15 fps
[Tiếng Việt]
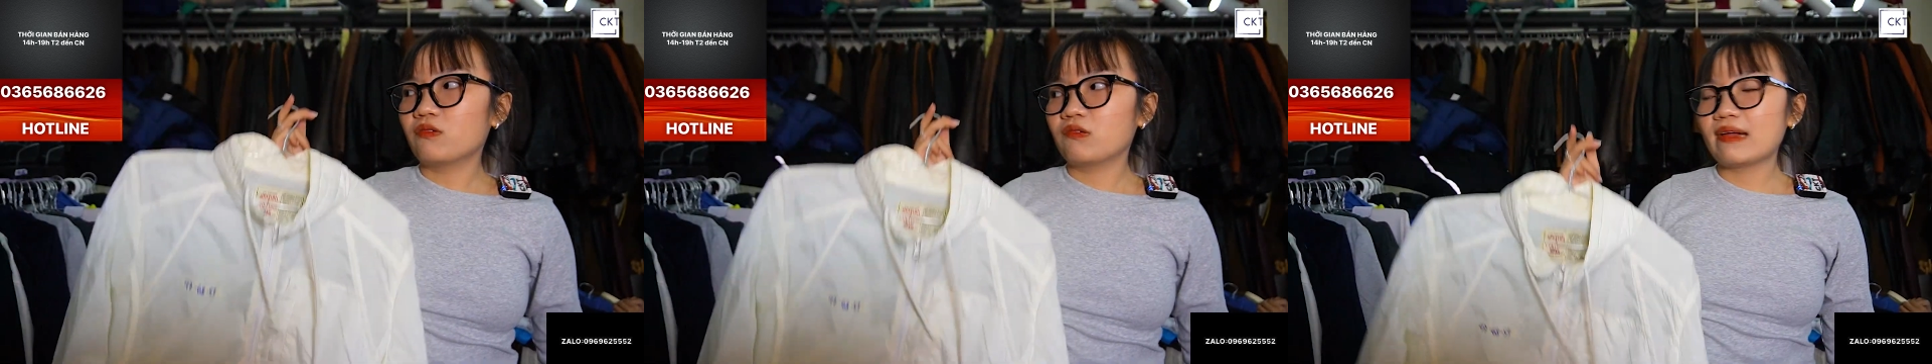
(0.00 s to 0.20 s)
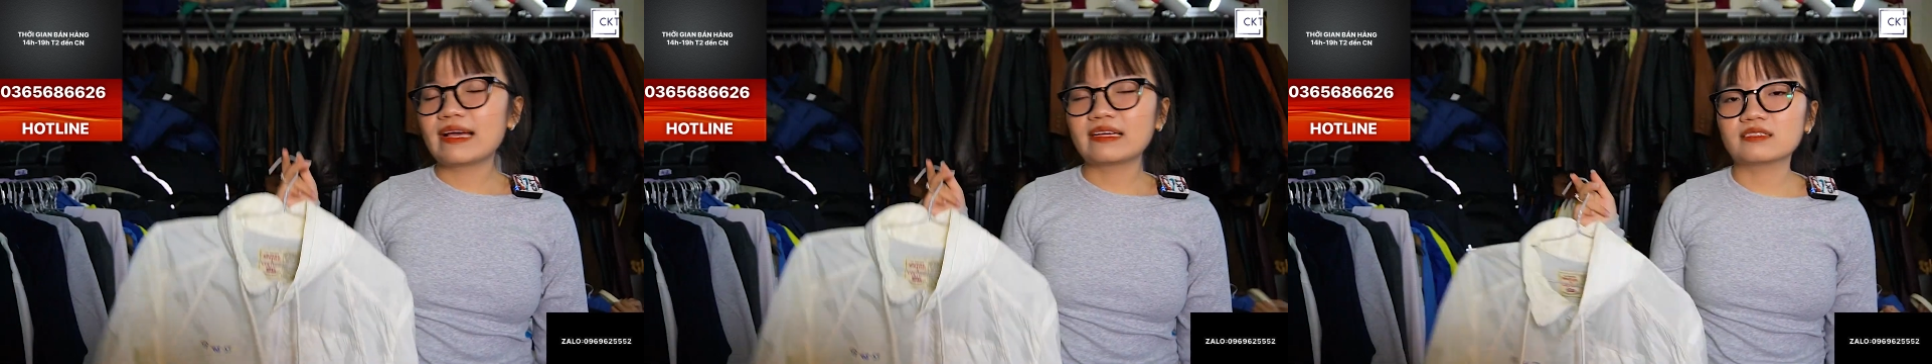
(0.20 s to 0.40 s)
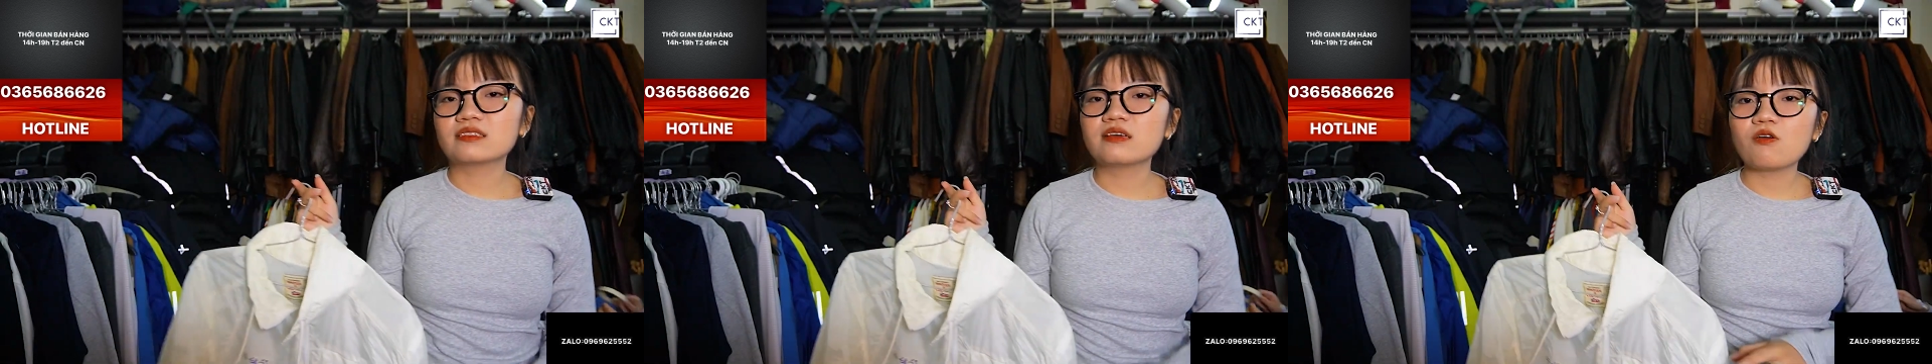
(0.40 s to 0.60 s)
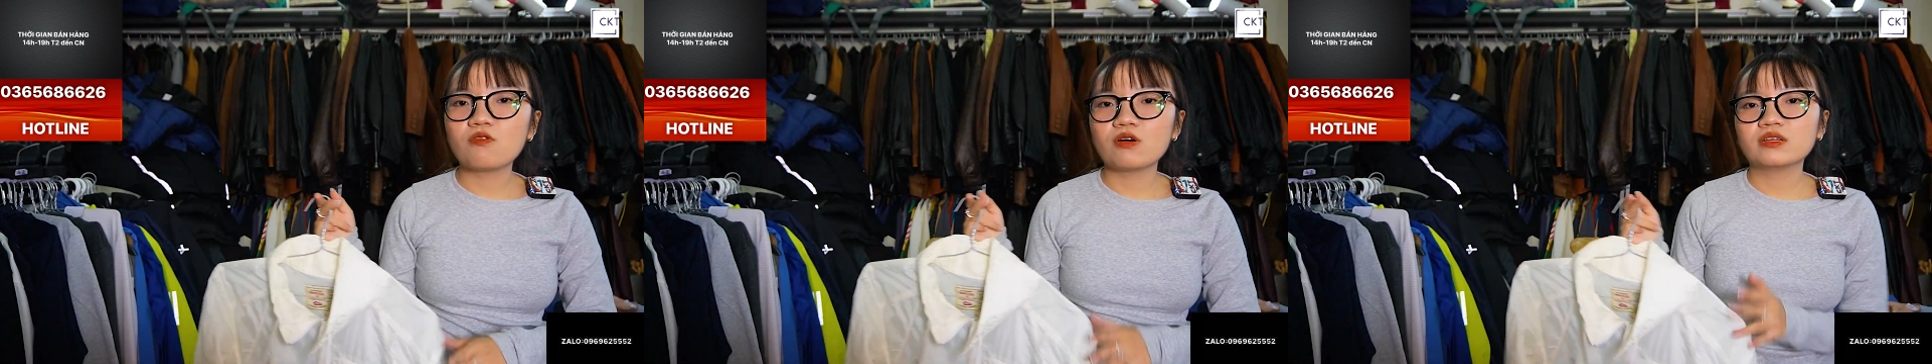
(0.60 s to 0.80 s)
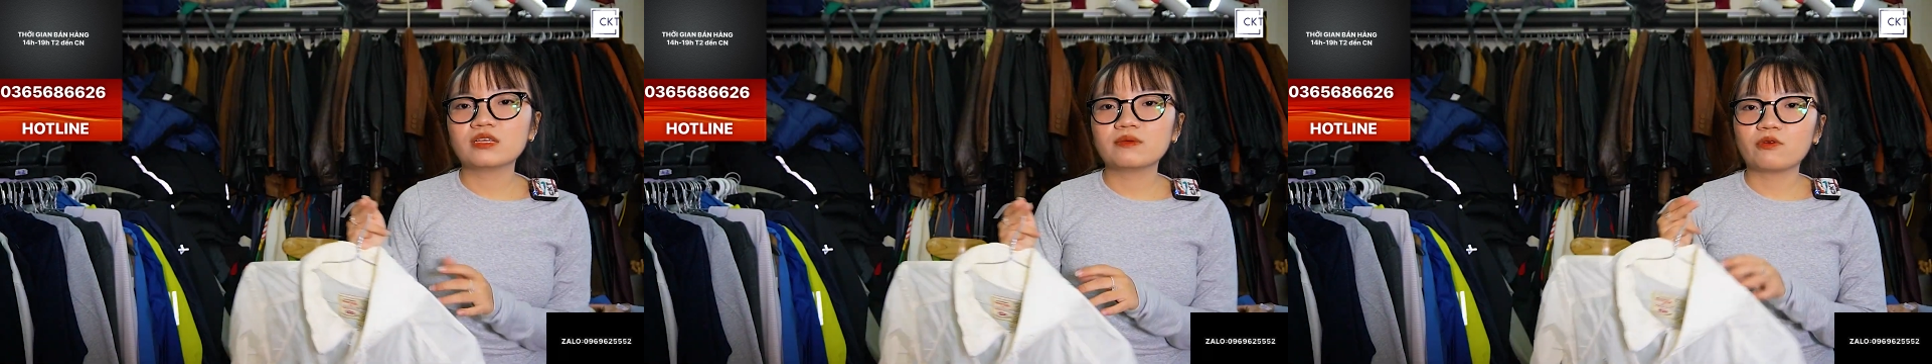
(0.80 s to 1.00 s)
lạnh sâu
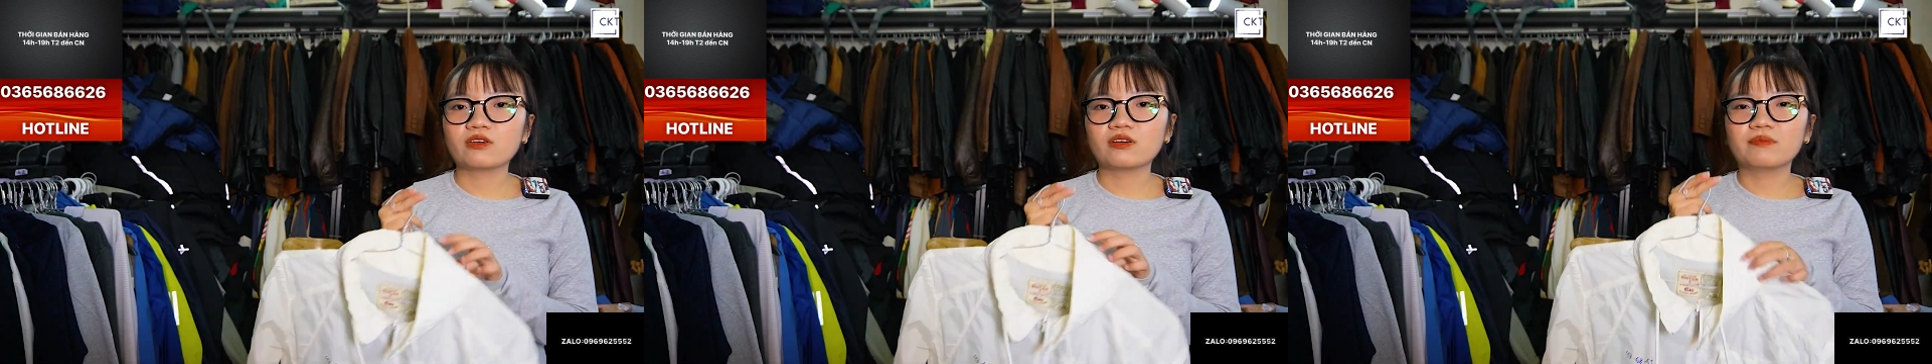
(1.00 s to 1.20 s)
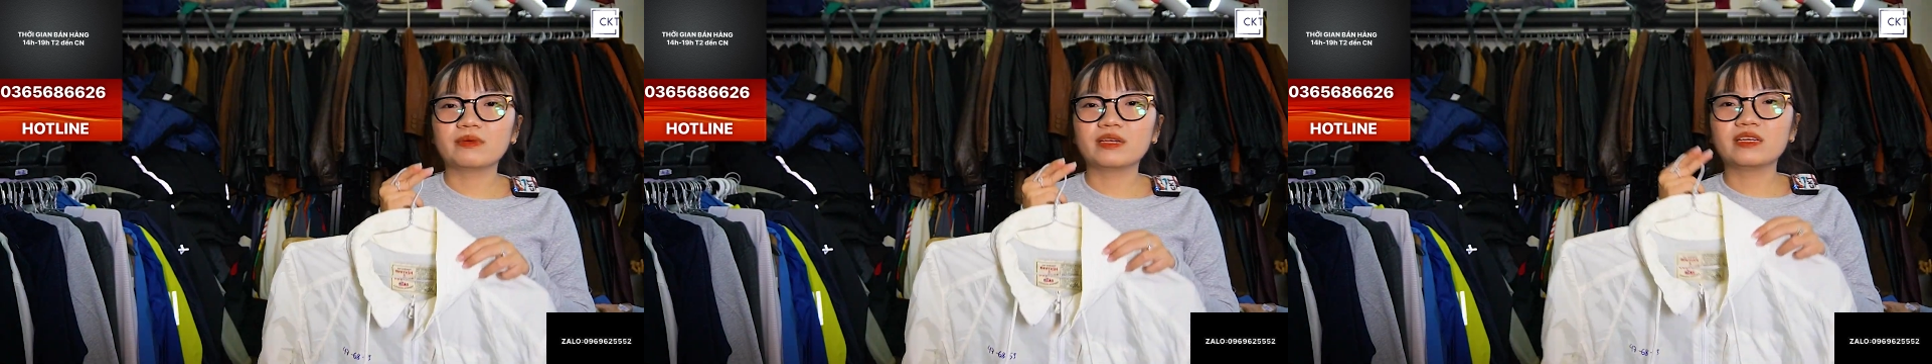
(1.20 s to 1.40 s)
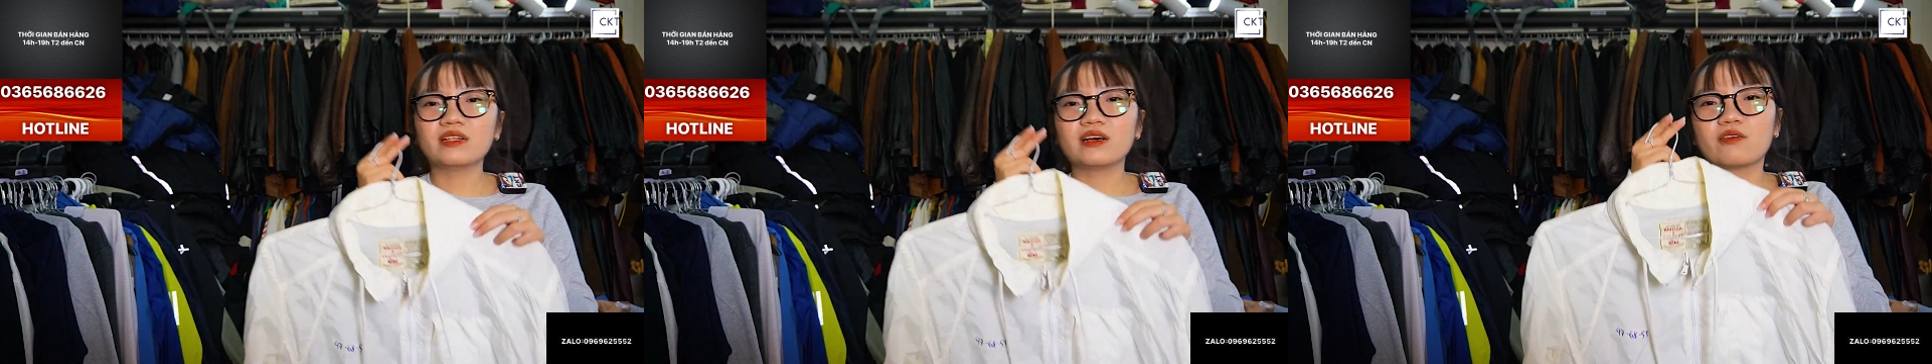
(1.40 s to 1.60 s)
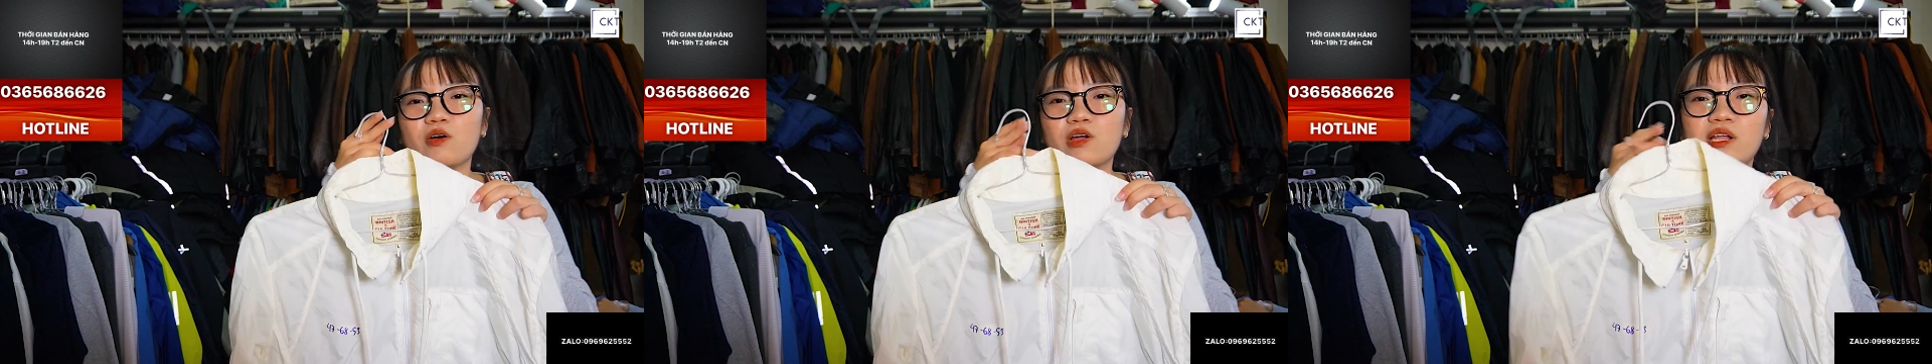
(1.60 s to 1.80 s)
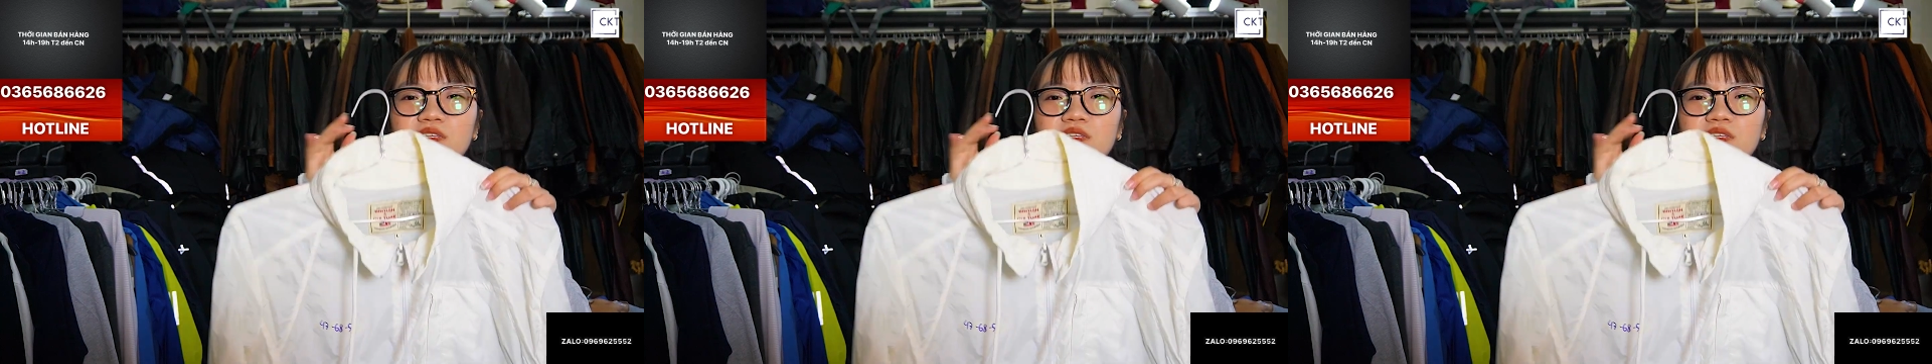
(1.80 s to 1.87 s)
ấy thì mọi người mình nghĩ là con